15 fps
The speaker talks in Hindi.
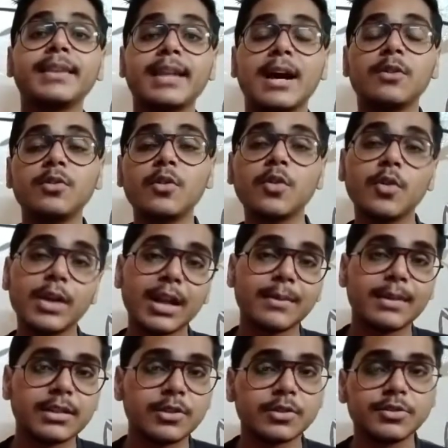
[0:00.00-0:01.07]
डाउनलोड होने के
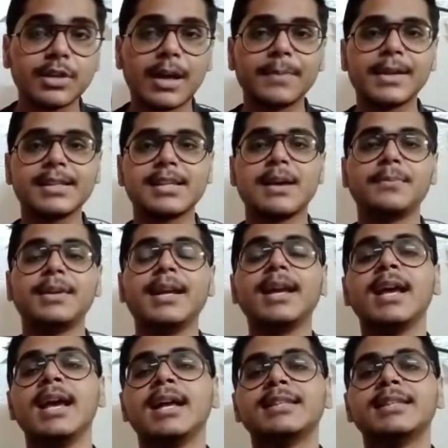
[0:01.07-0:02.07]
बाद दोस्तों आपके सामने